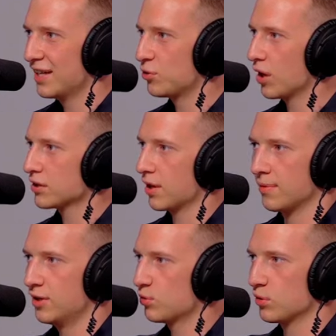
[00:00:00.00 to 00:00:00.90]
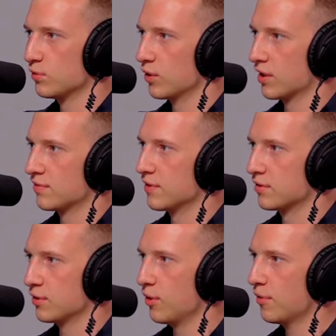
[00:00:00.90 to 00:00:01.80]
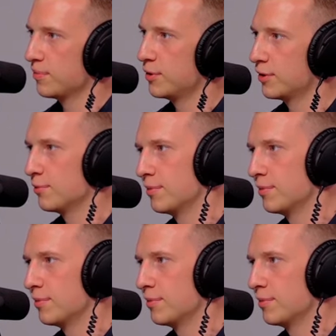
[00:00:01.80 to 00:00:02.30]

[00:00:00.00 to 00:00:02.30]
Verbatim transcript: Echt, du hast aber nicht so gewirkt, als wärst du sauer auf mich in dem